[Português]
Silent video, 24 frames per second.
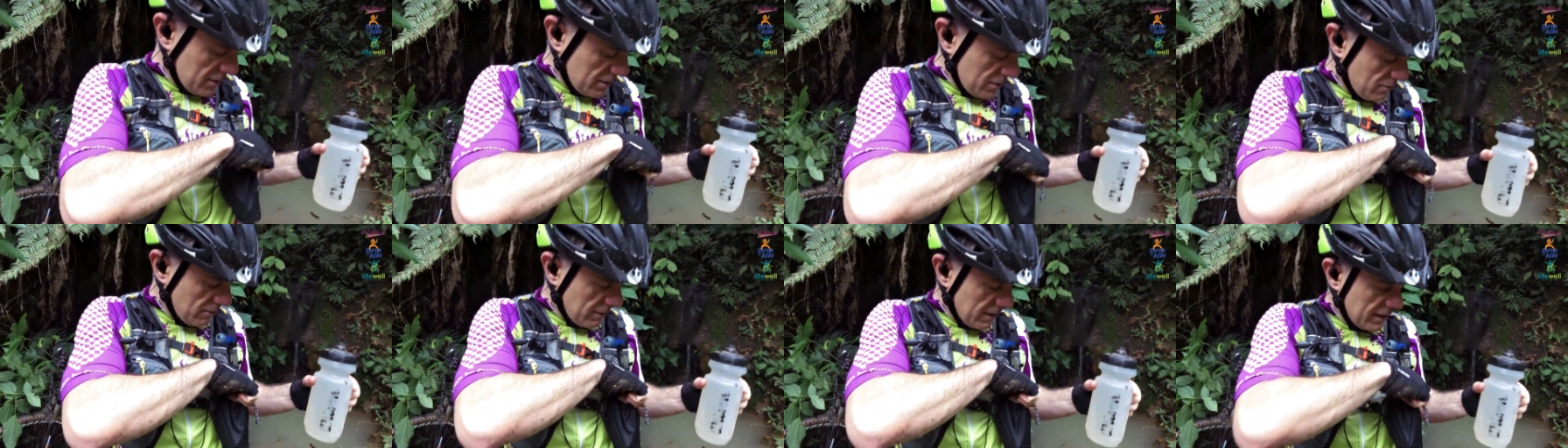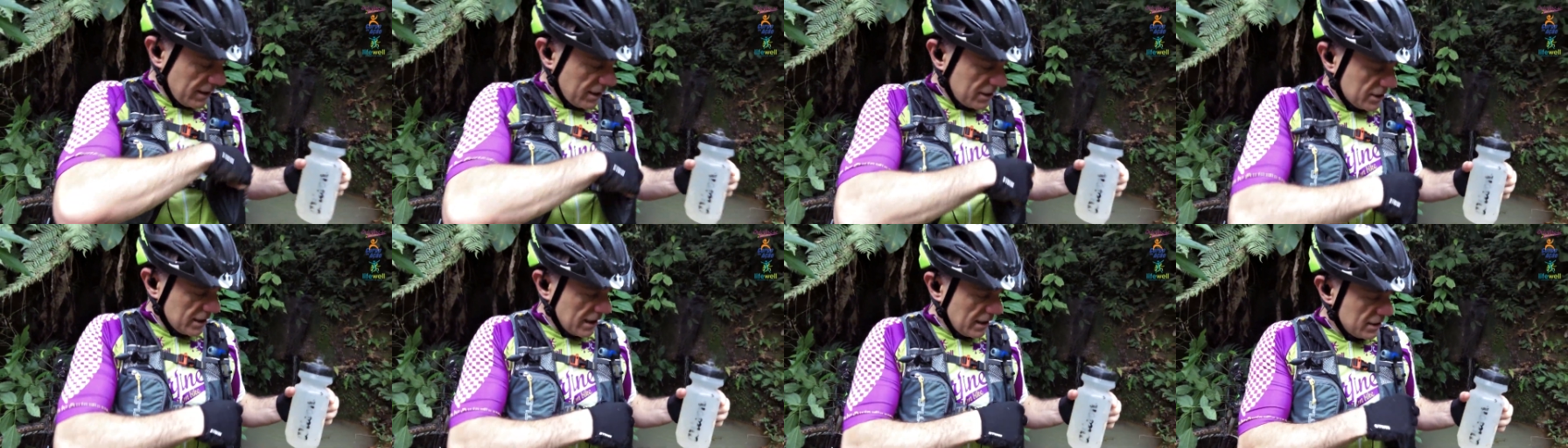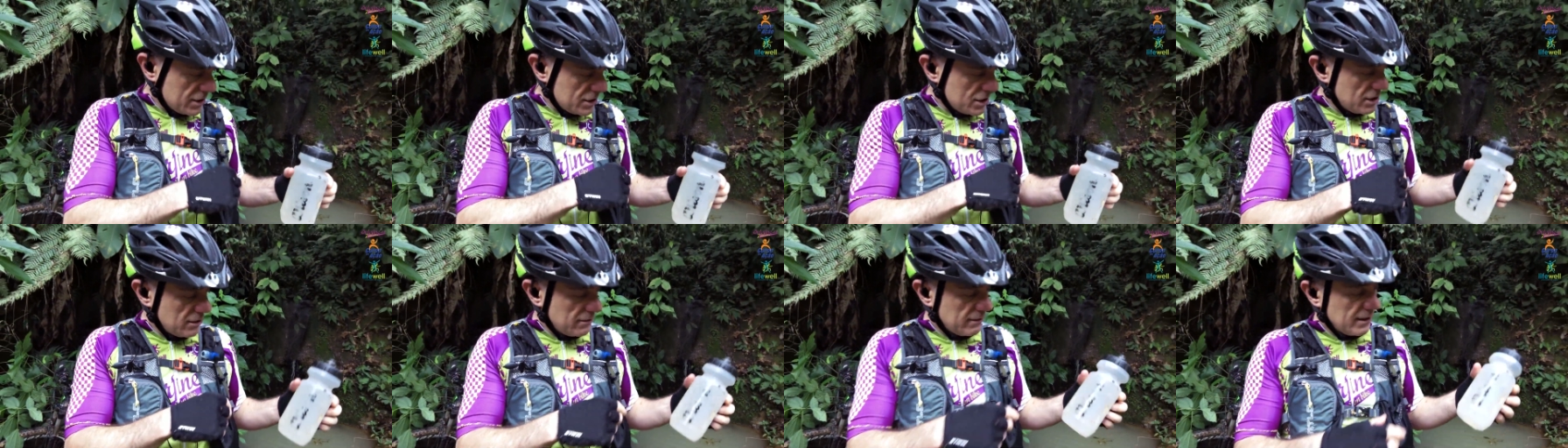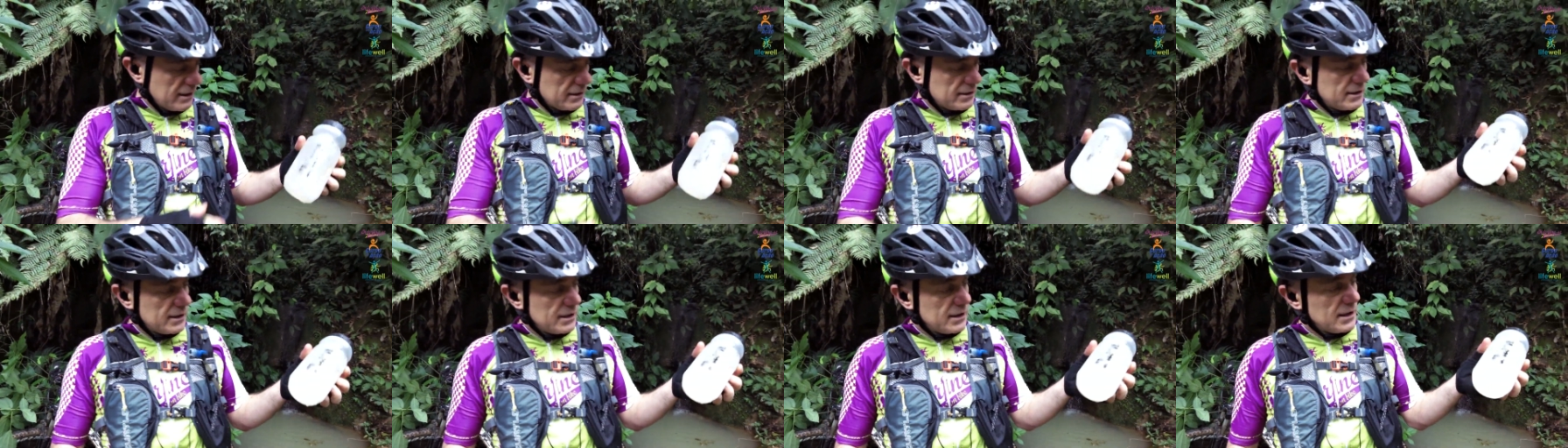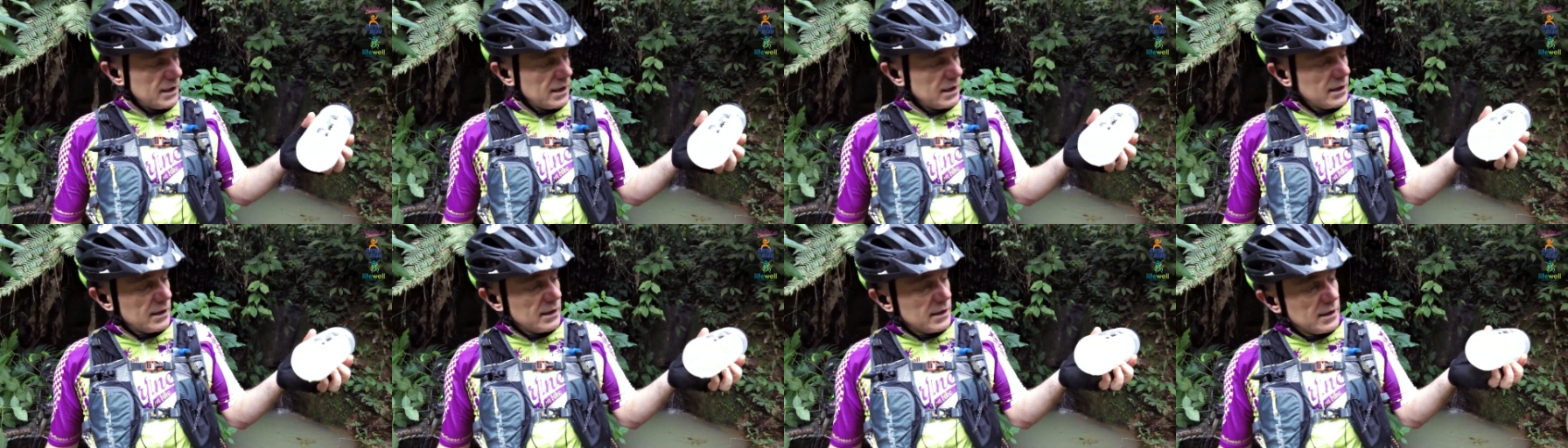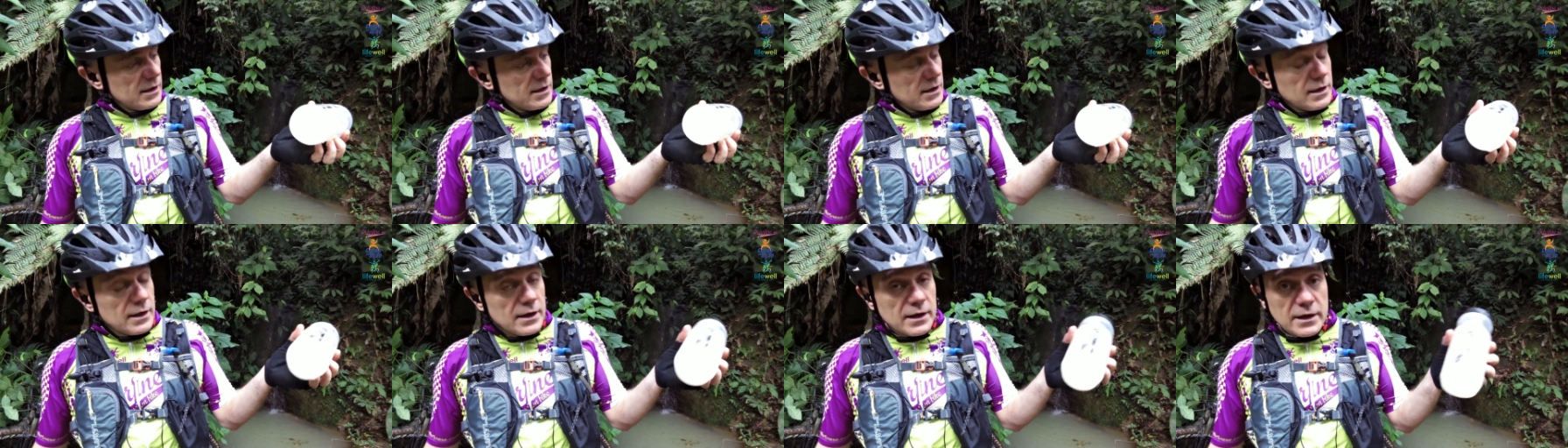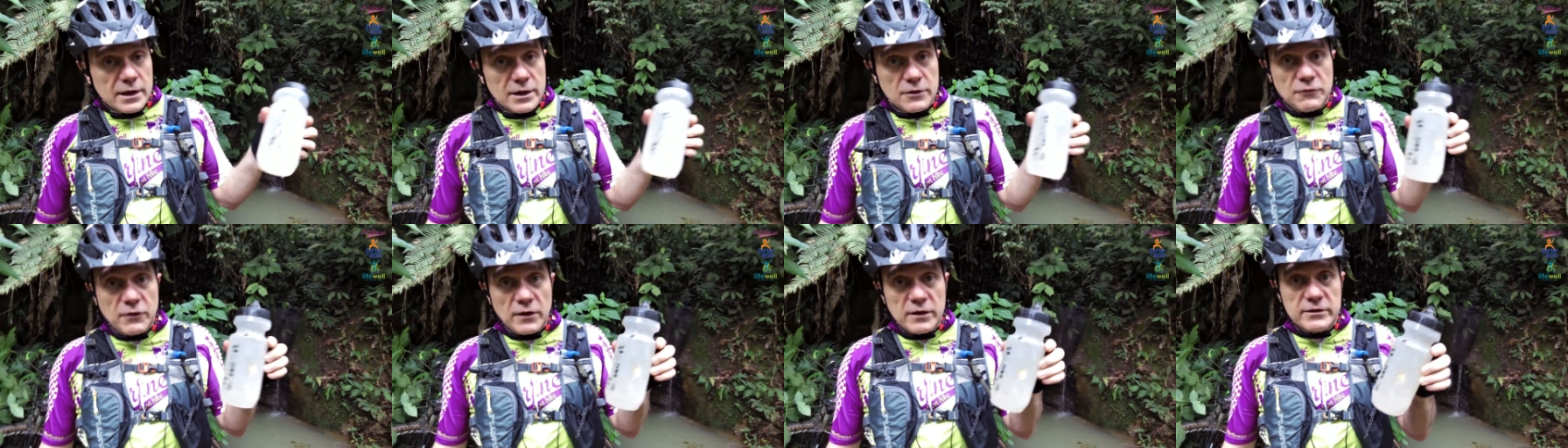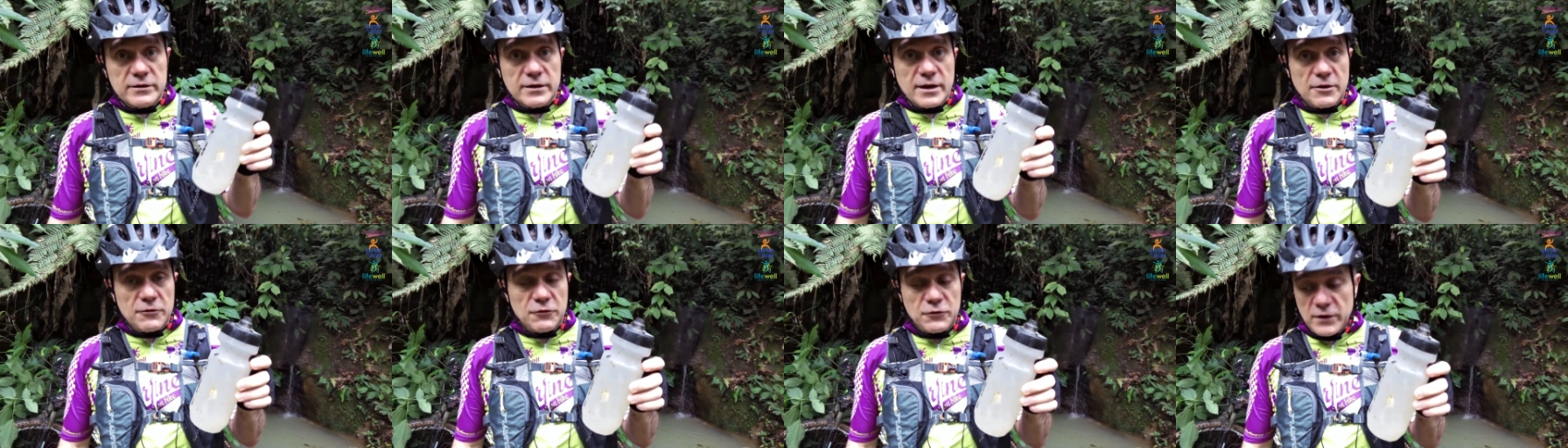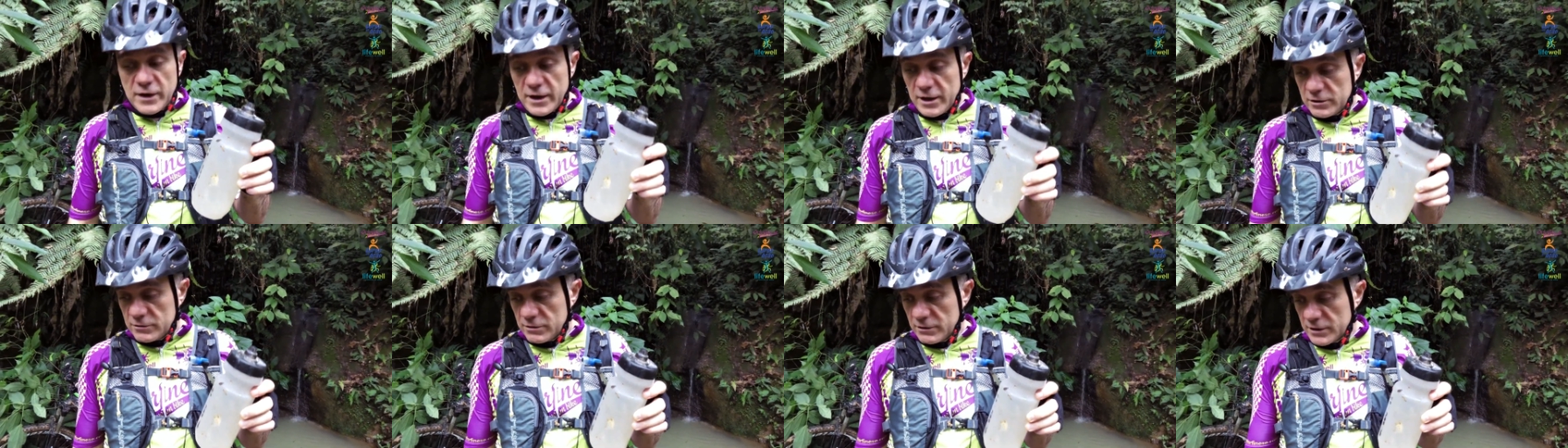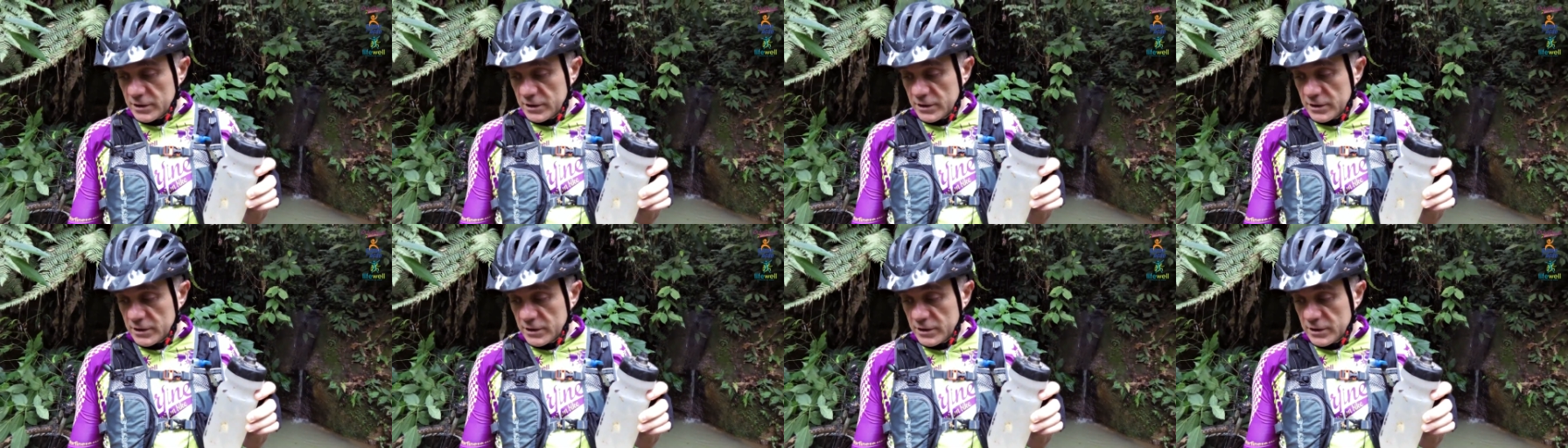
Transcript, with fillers: nunca deixar lixinho na trilha e fazer efeito.